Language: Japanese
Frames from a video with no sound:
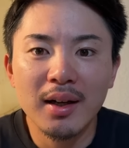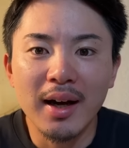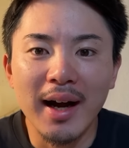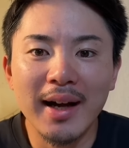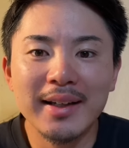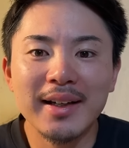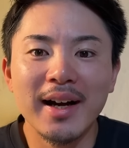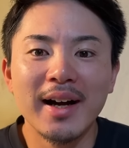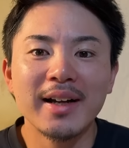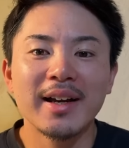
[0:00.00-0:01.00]
はい
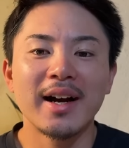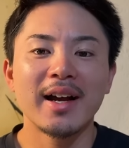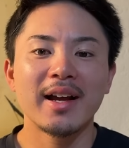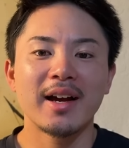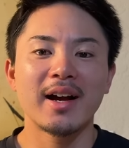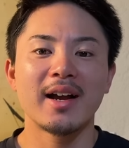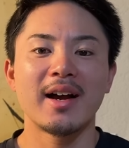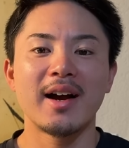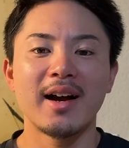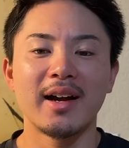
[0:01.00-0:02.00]
はいはいはい
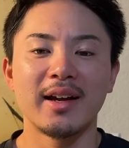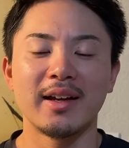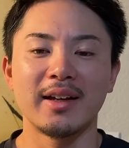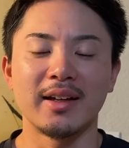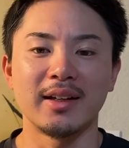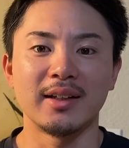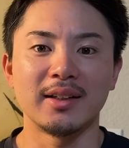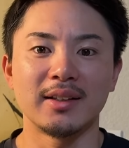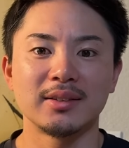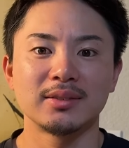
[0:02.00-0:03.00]
はい。
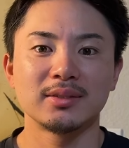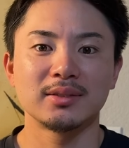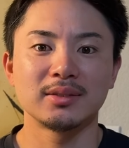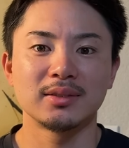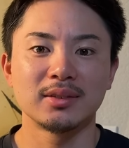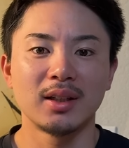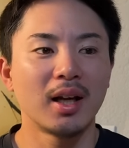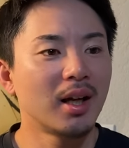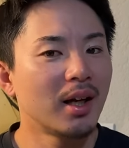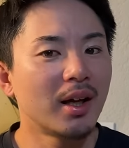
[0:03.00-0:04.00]

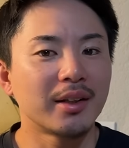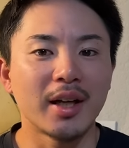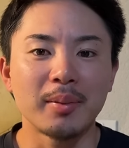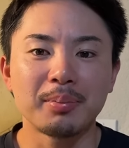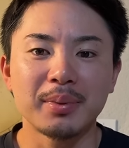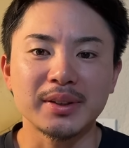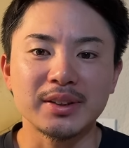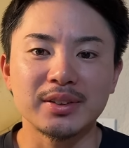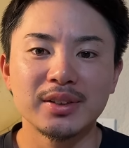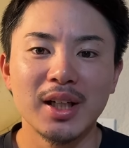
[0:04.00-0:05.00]
やっぱ
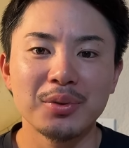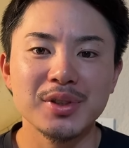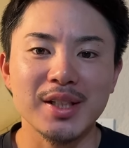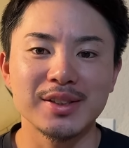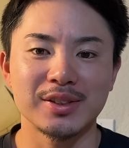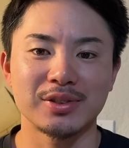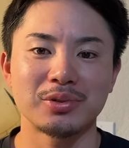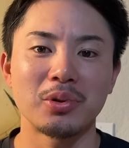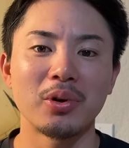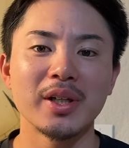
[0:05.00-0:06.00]
菅野さんす
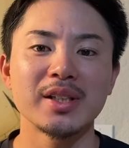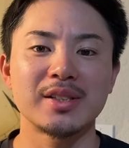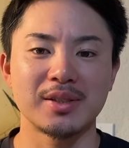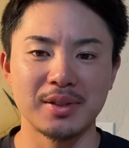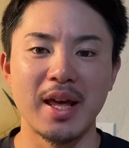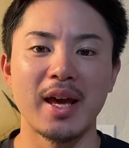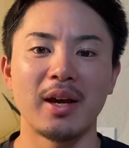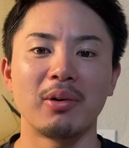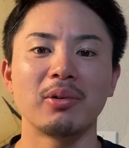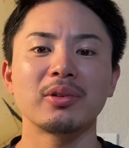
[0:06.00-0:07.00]
ごいっす
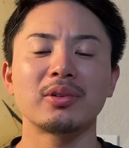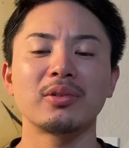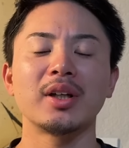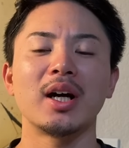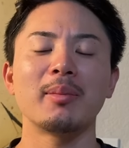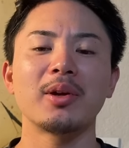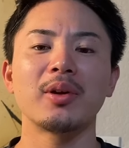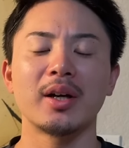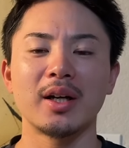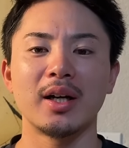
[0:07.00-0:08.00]
ね。本当に雨の
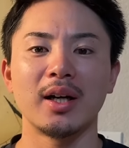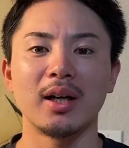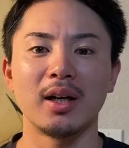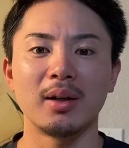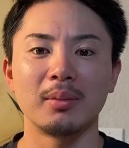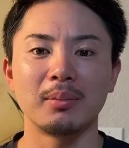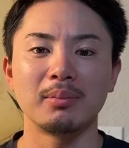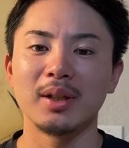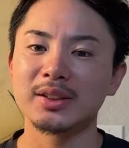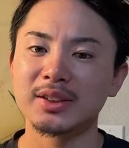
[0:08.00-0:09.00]
中、
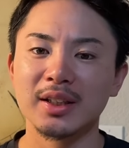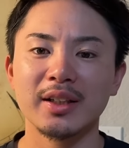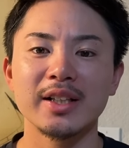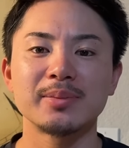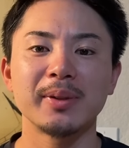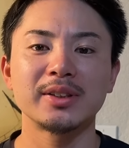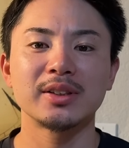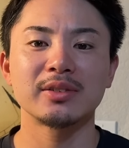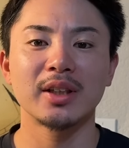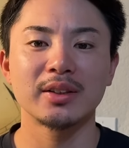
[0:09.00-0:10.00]
マジで
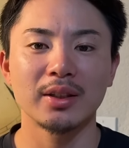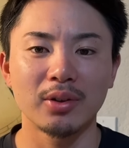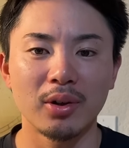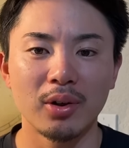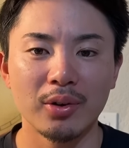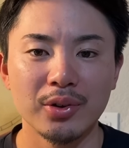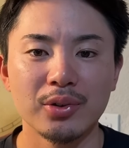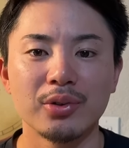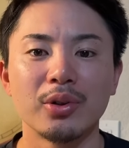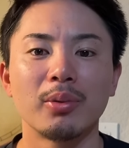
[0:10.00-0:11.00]
ナイスピッチングだったとい
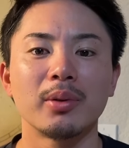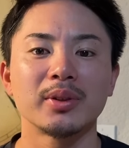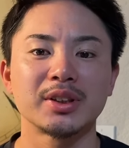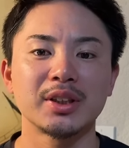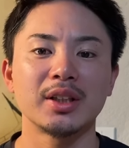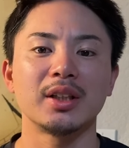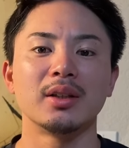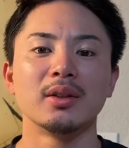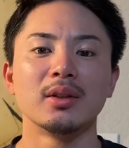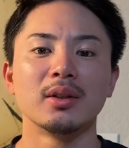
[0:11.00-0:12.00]
うふうに思いますし、